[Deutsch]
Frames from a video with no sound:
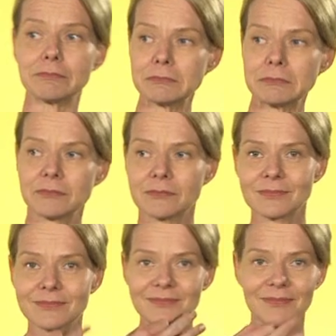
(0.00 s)
also weil
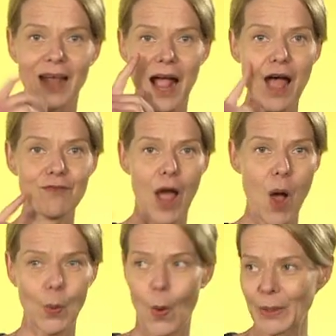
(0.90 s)
wir
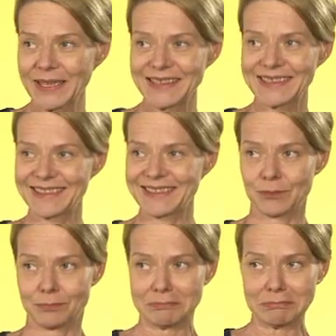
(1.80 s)
ähm,
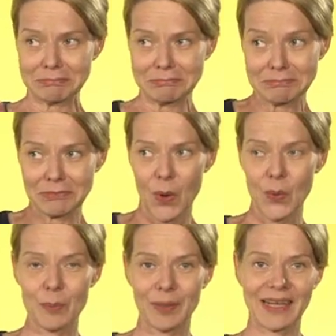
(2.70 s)
sind zwar zu
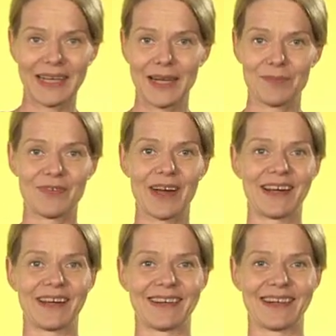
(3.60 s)
sehen, aber wir
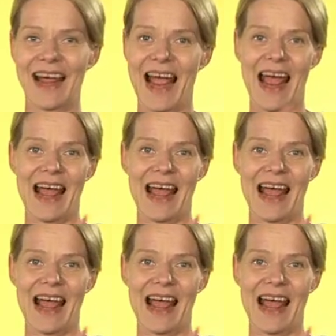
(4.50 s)
können Sie leider